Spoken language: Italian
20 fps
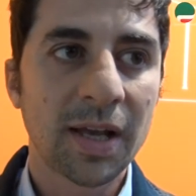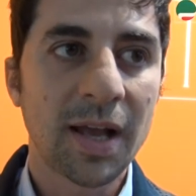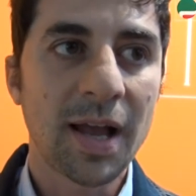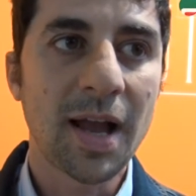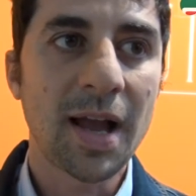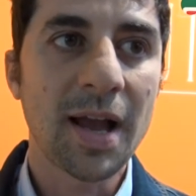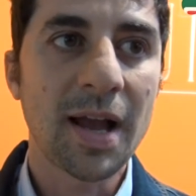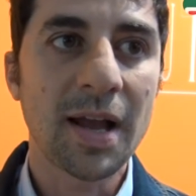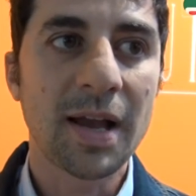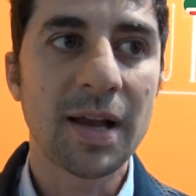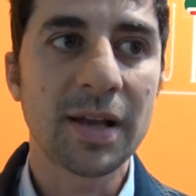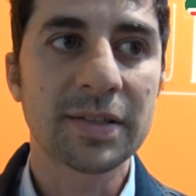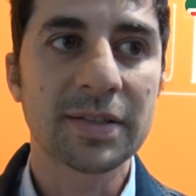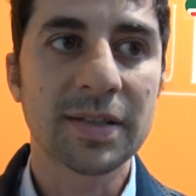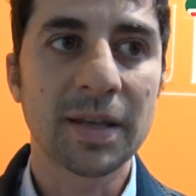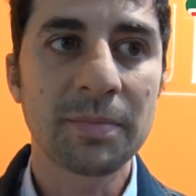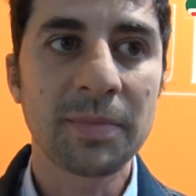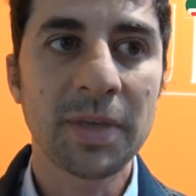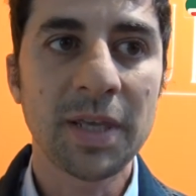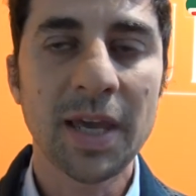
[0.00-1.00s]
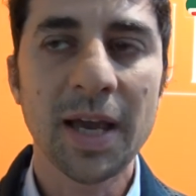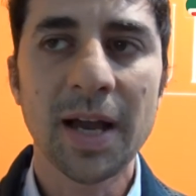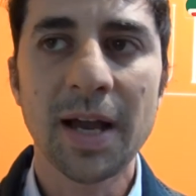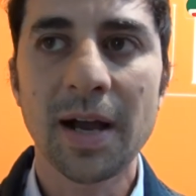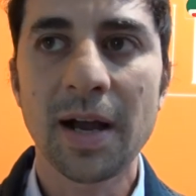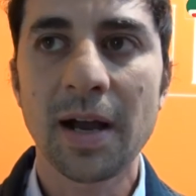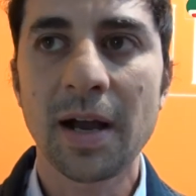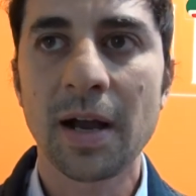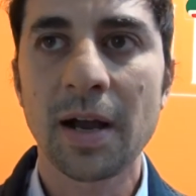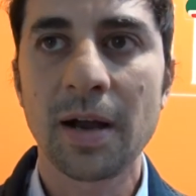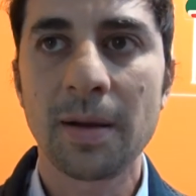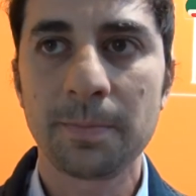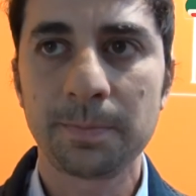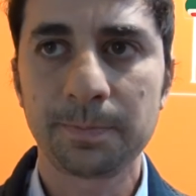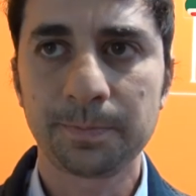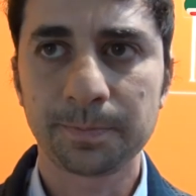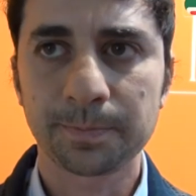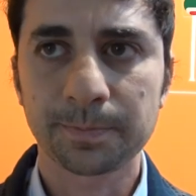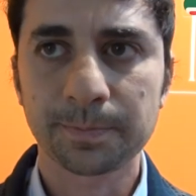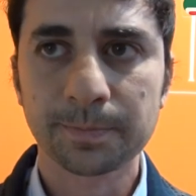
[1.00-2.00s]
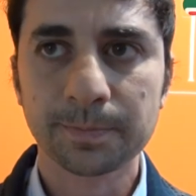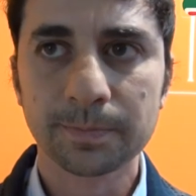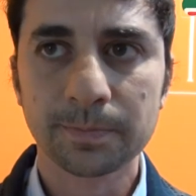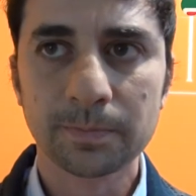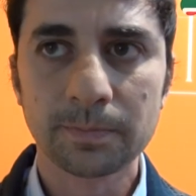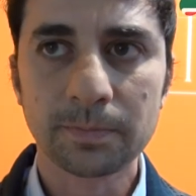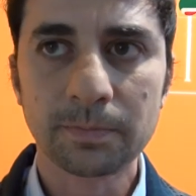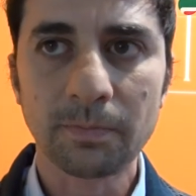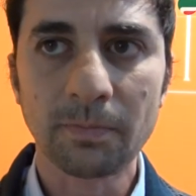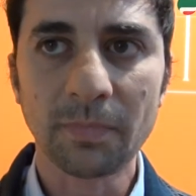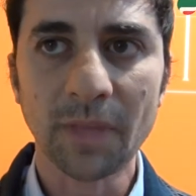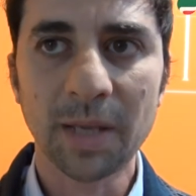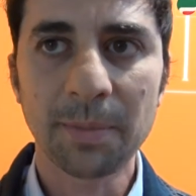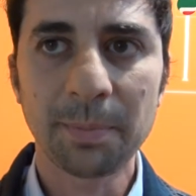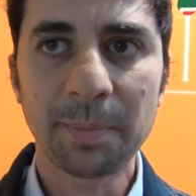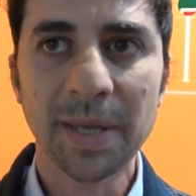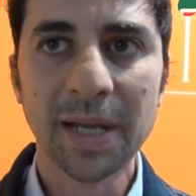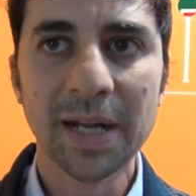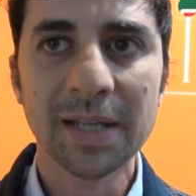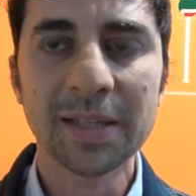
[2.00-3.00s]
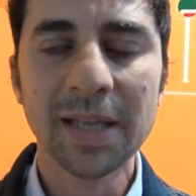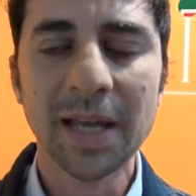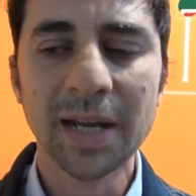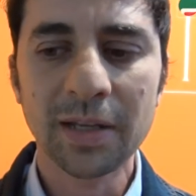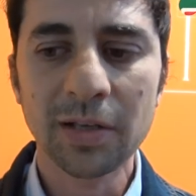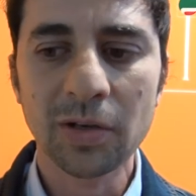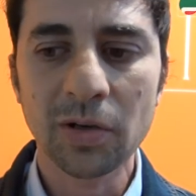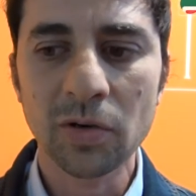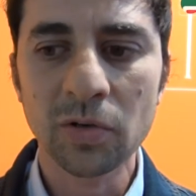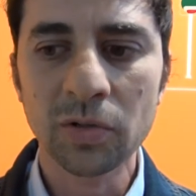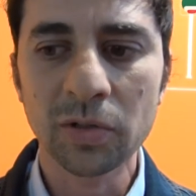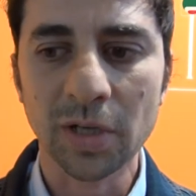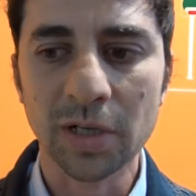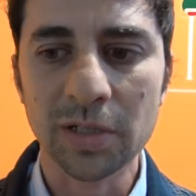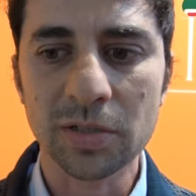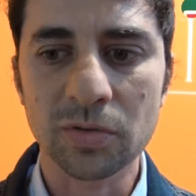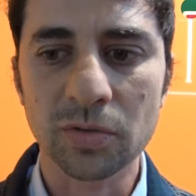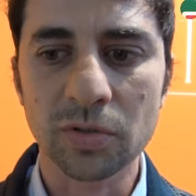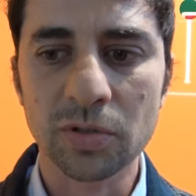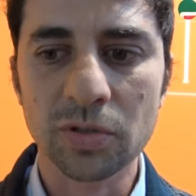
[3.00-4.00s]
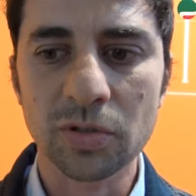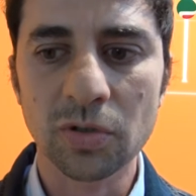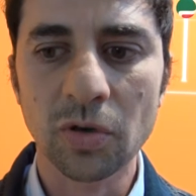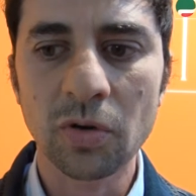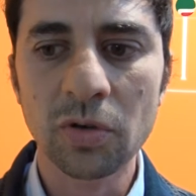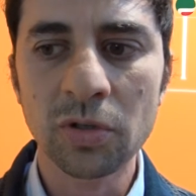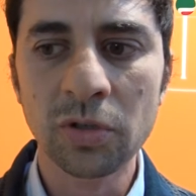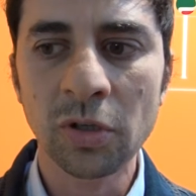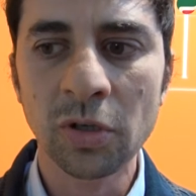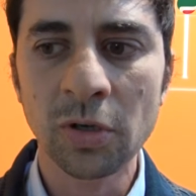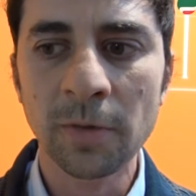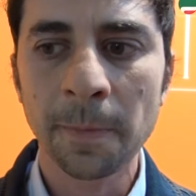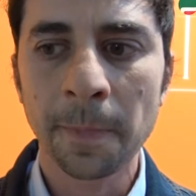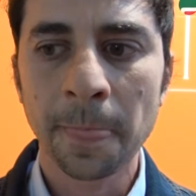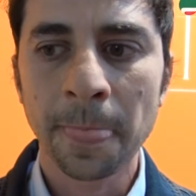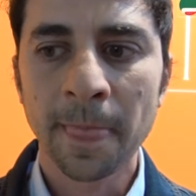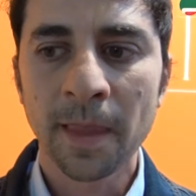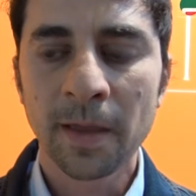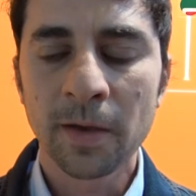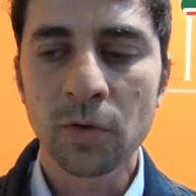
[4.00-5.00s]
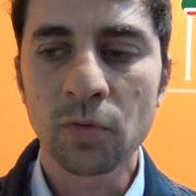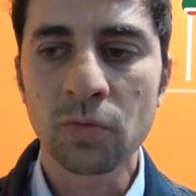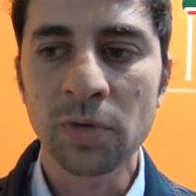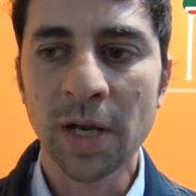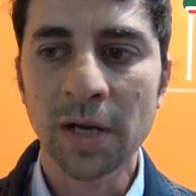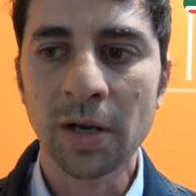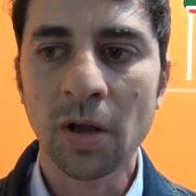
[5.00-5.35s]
Eh, Samia per andare incontro al suo sogno una